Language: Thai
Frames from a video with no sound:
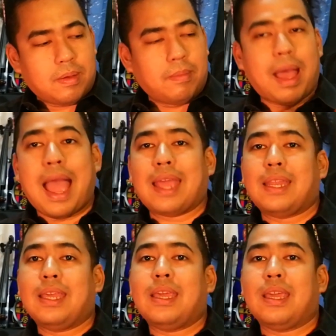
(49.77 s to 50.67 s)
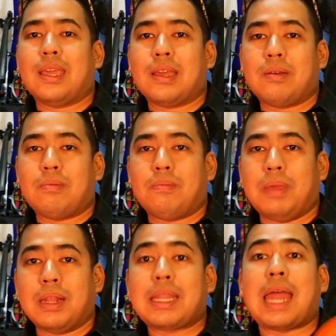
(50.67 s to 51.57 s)
ไม้ที่มี
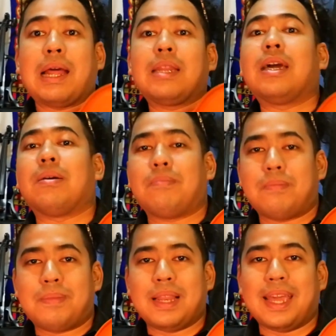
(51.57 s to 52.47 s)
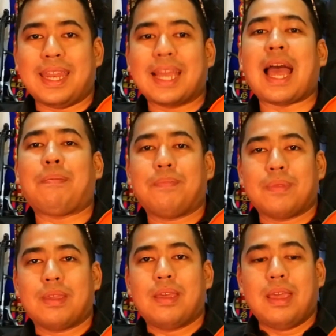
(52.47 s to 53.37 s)
ตั้งแต่ดั้งเดิมเลยนะครับ
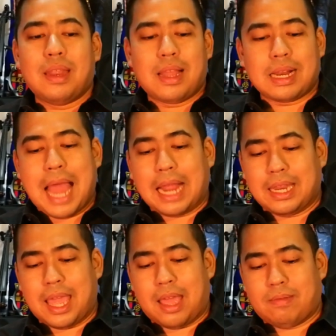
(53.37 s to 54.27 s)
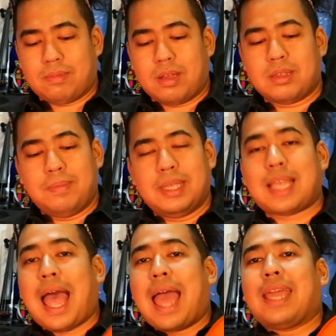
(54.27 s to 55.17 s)
หลักๆเนี่ยก็จะมี
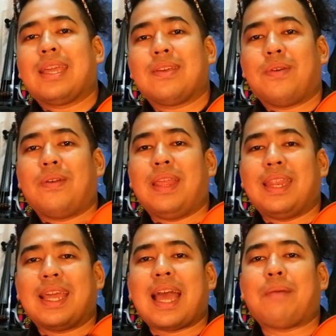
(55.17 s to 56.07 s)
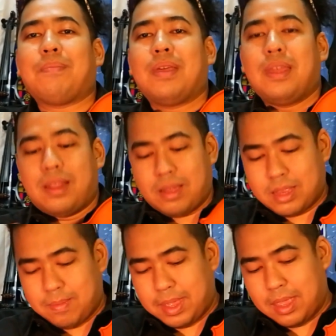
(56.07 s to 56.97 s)
สายไวโอลินนะครับ แล้วก็
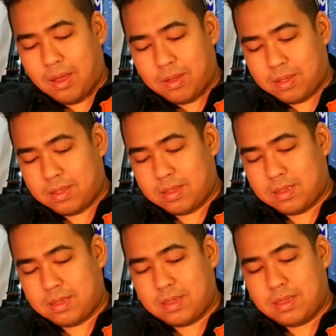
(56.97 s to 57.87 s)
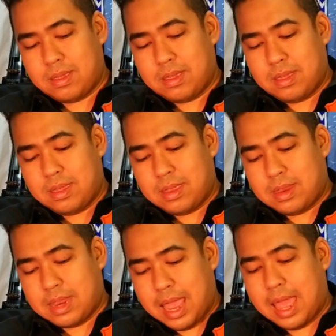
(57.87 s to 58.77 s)
จะมีหยอก
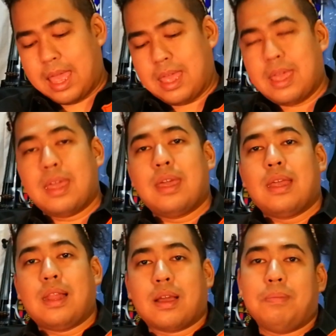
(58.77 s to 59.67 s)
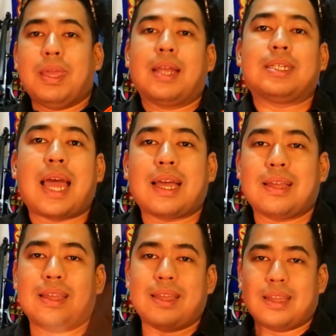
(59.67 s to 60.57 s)
นะฮะแล้วก็มีคันชัก
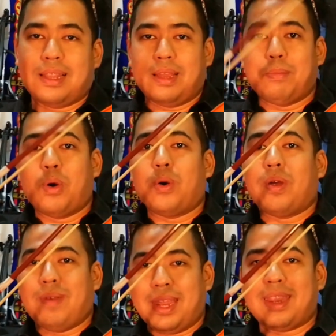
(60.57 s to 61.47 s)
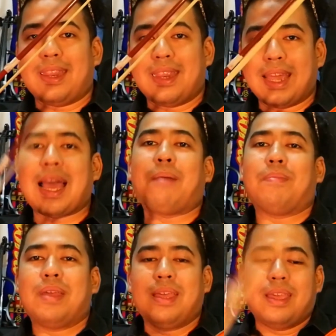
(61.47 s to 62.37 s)
หรือโบเวอลินนะครับ
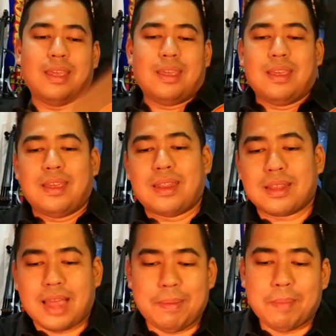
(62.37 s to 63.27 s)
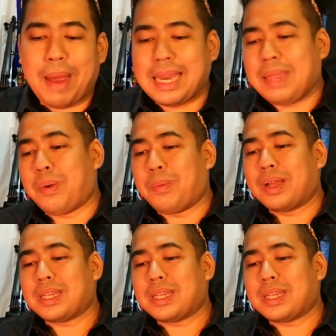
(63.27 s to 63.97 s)
การแบ่งปันนี้ผมก็